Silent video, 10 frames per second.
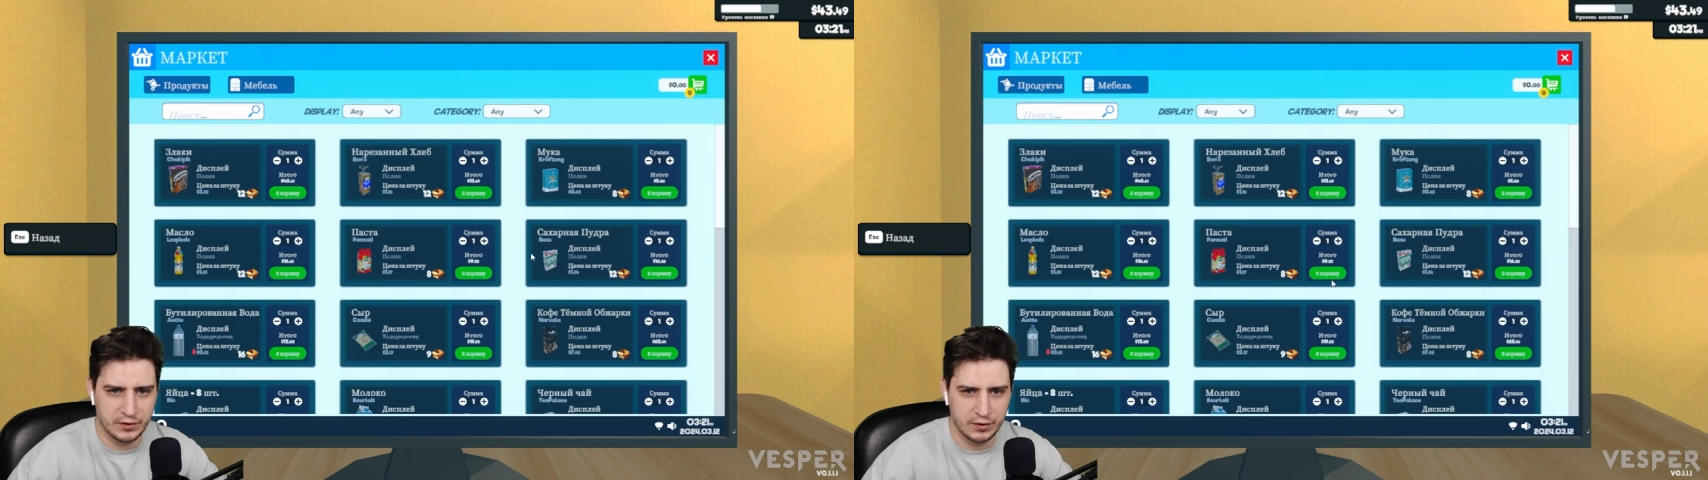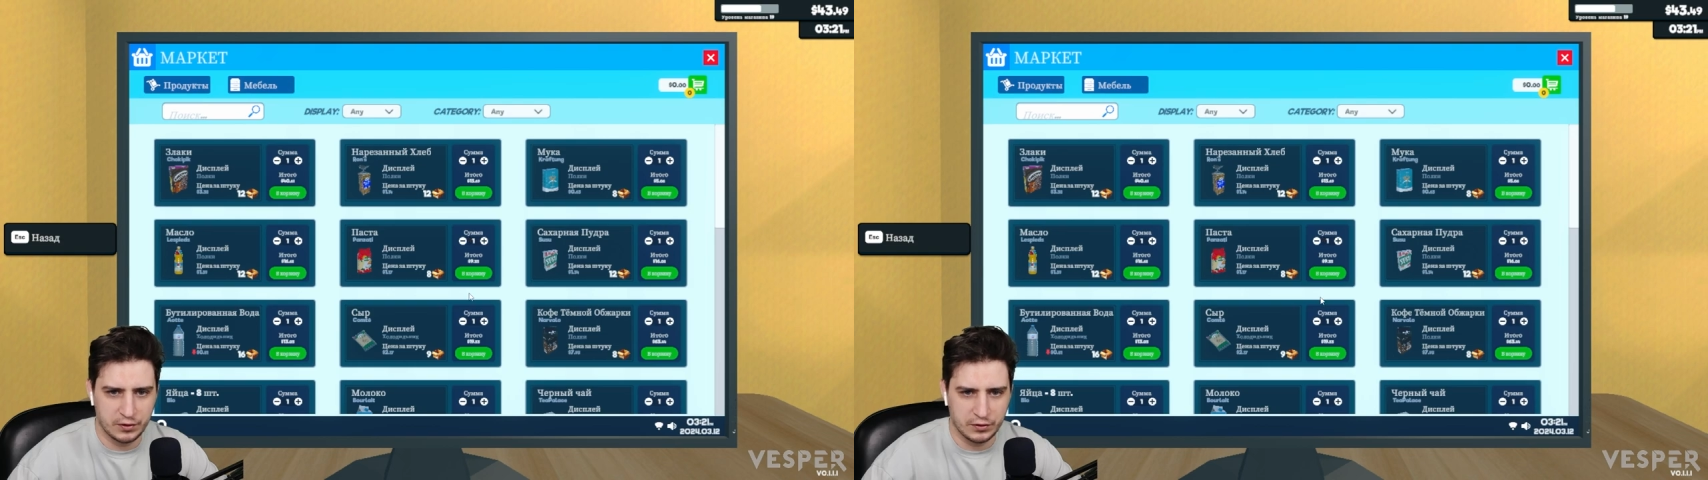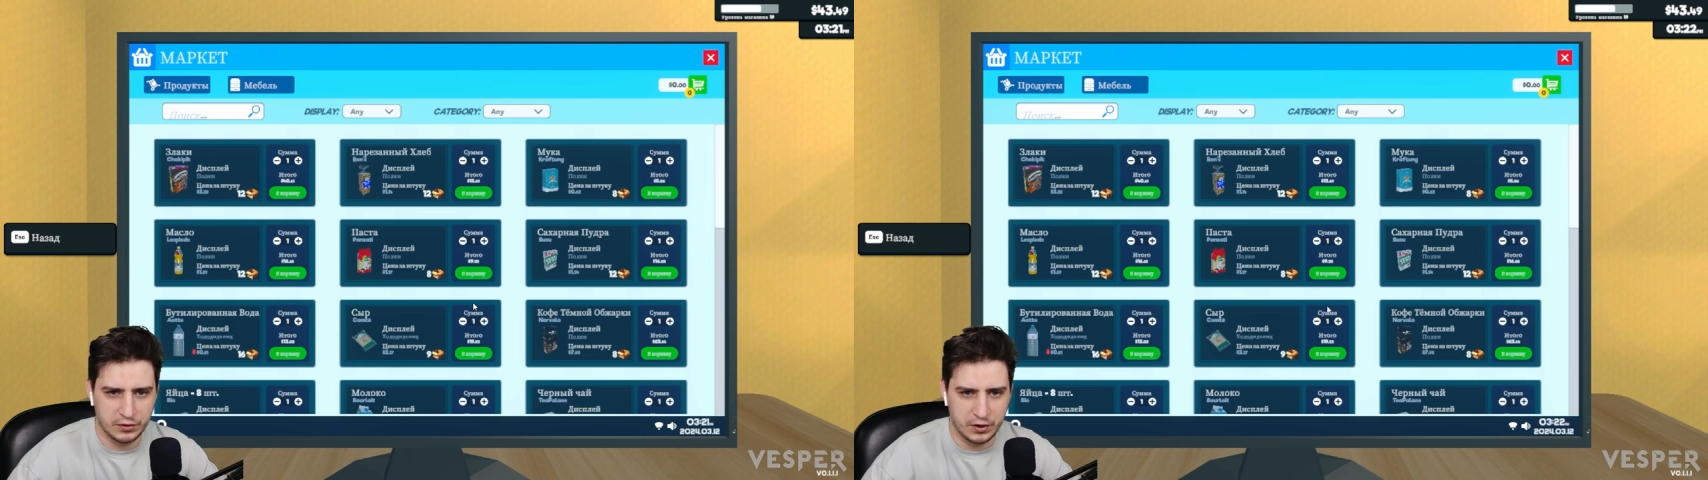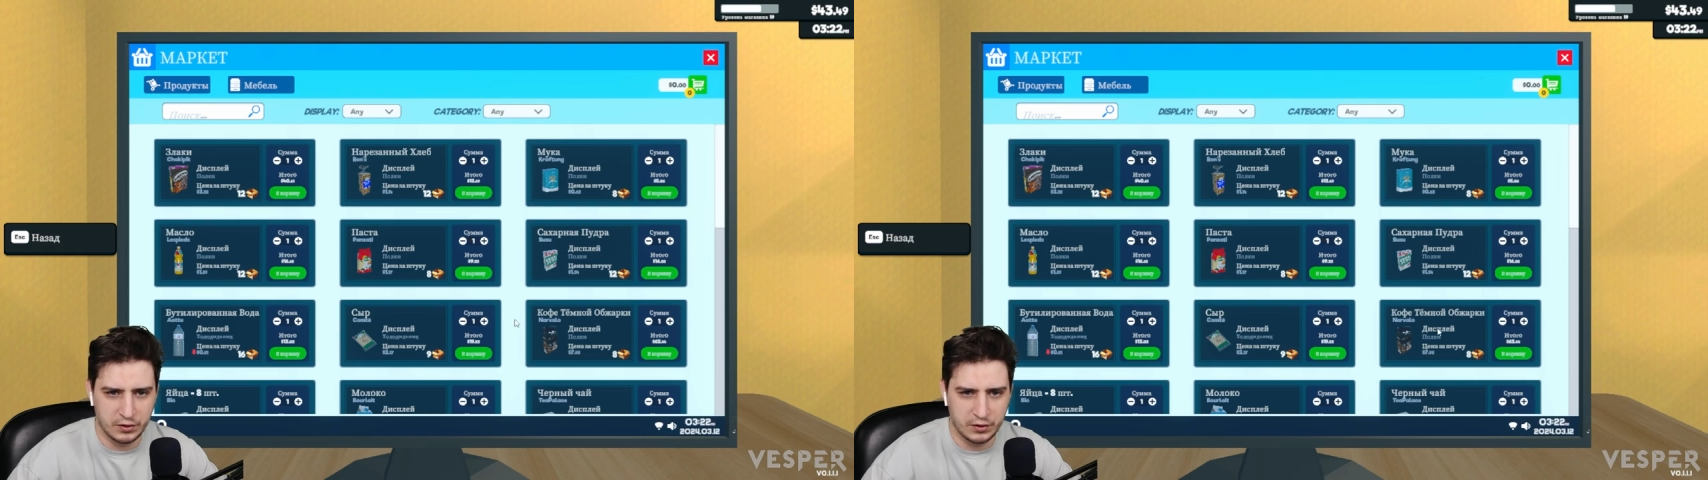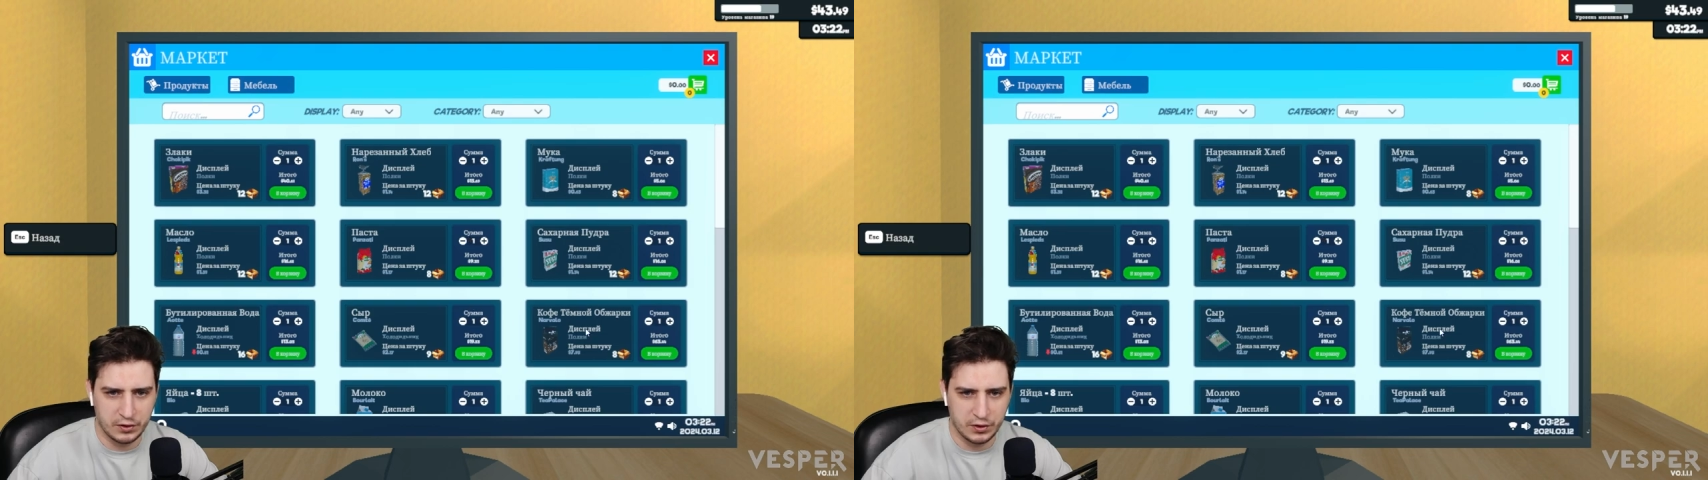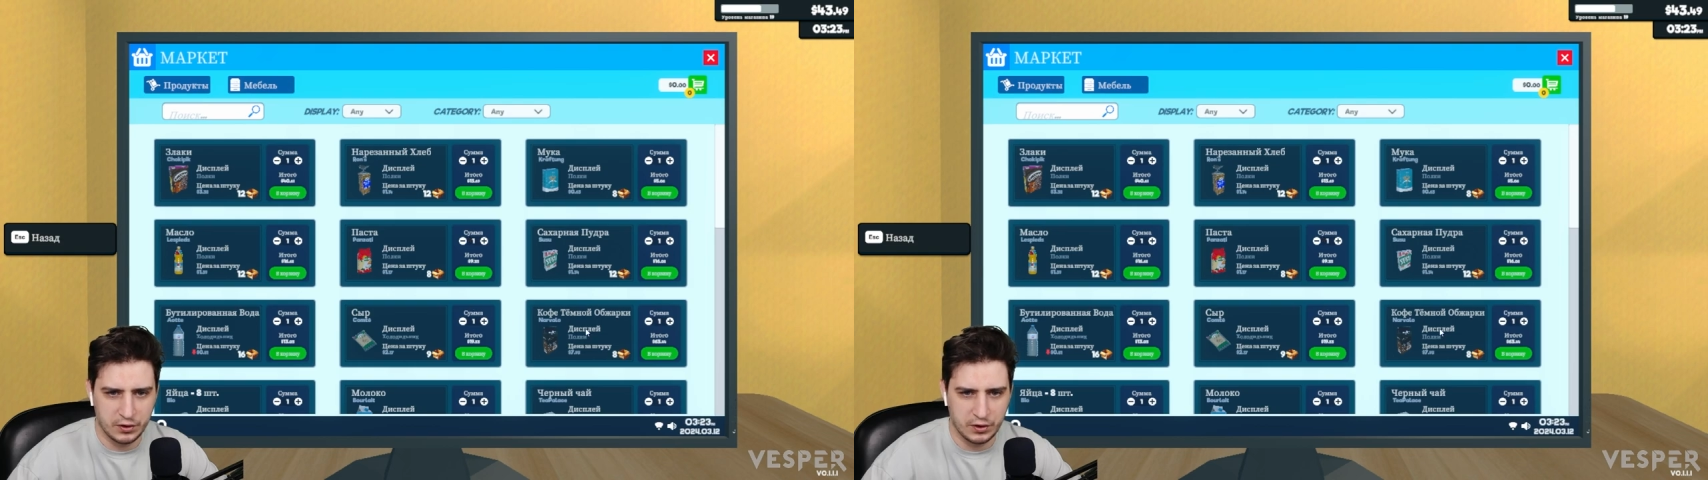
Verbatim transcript: это три, три, три,